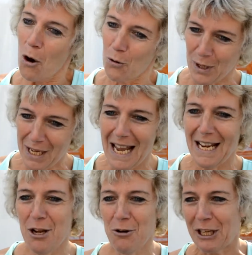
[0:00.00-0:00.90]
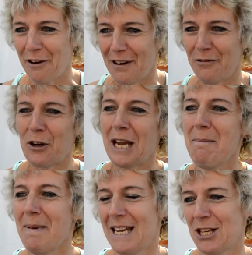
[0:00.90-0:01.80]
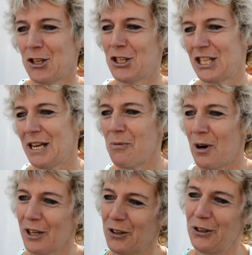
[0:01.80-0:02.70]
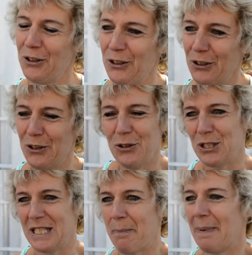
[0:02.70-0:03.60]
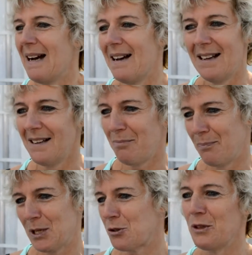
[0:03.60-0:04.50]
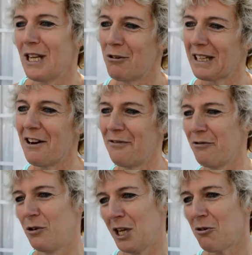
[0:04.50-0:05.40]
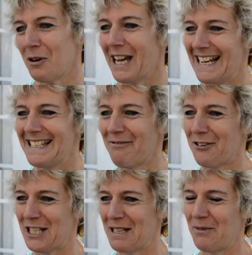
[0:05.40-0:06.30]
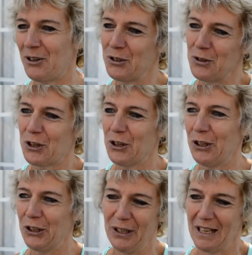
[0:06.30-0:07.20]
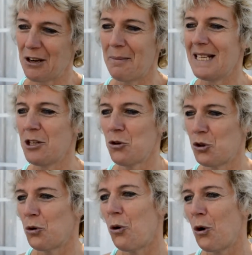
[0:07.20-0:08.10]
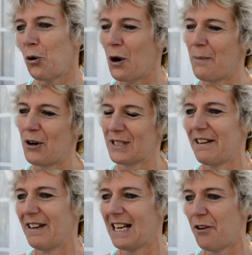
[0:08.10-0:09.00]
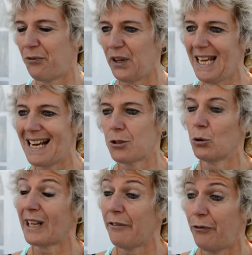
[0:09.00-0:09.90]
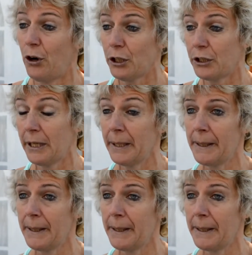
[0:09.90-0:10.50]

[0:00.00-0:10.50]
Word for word: Oui, elle est ultra favori, mais je sais moi que c'est pas parce qu'on est ultra favori qu'on gagne forcément. Donc, euh, comme elle dit toujours, on commence avec les filles, elles sont très fortes.